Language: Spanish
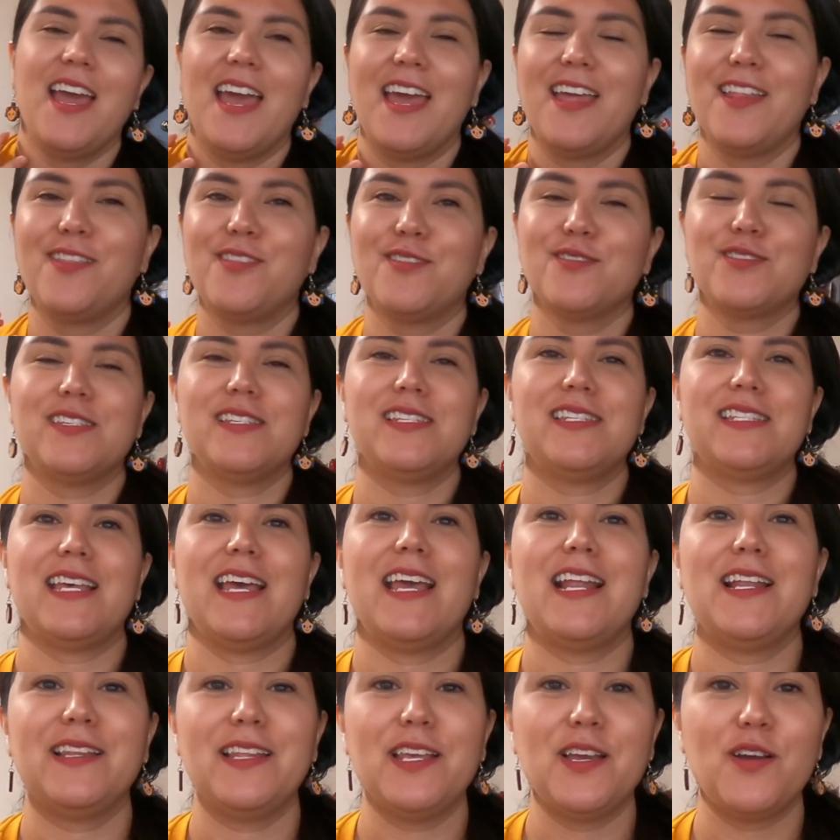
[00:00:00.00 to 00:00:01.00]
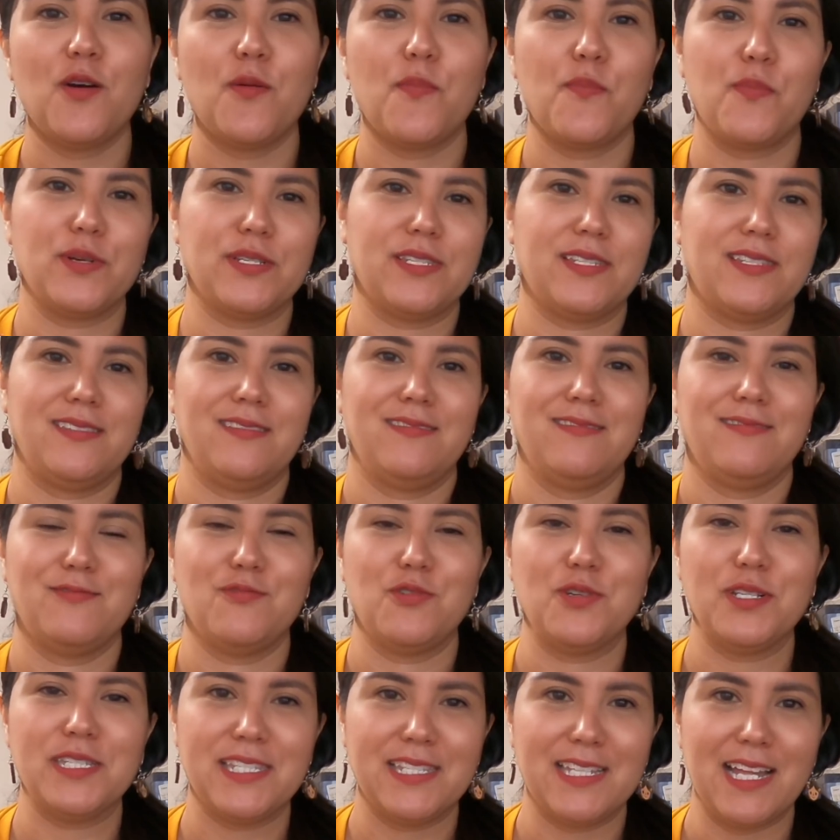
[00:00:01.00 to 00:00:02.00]
Entonces, él dijo, pues
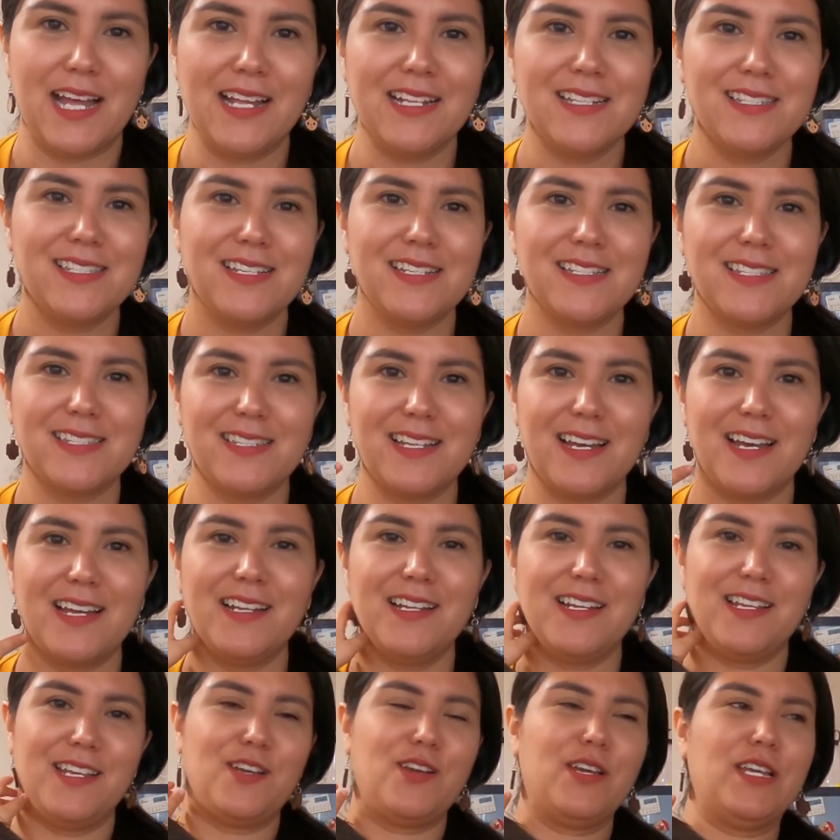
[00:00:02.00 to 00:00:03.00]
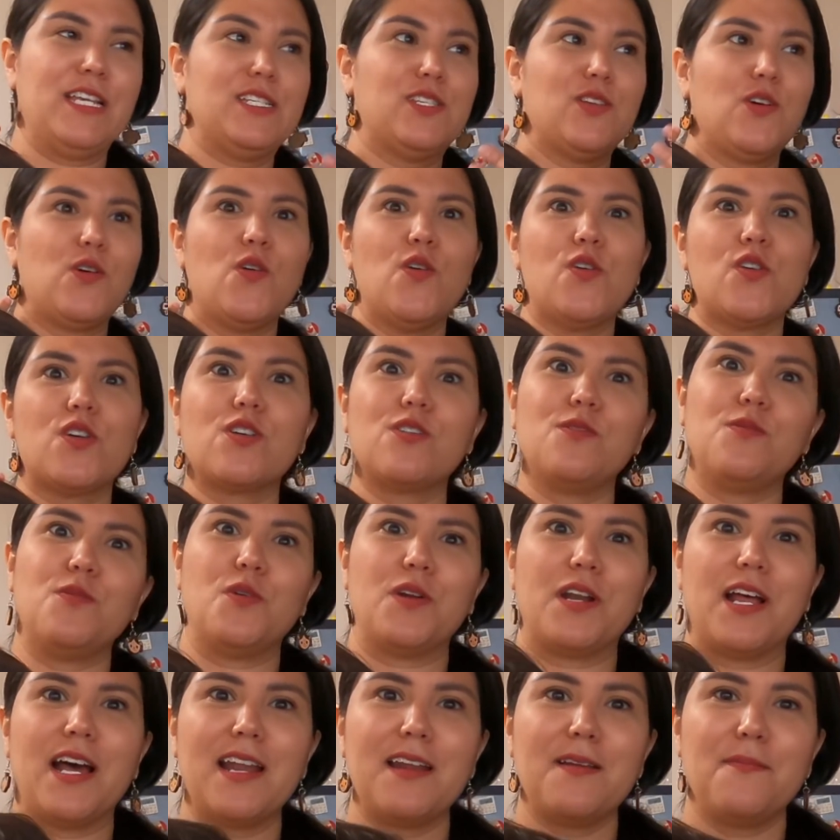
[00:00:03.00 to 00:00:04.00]
no están, sí están, y quiso
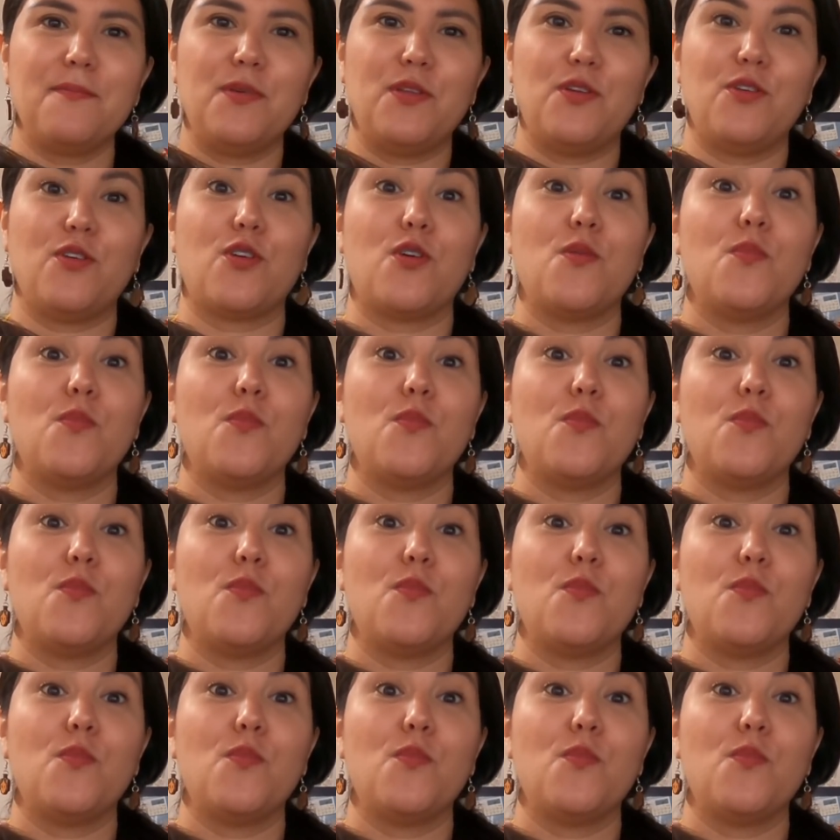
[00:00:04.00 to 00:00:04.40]
corroborar, pero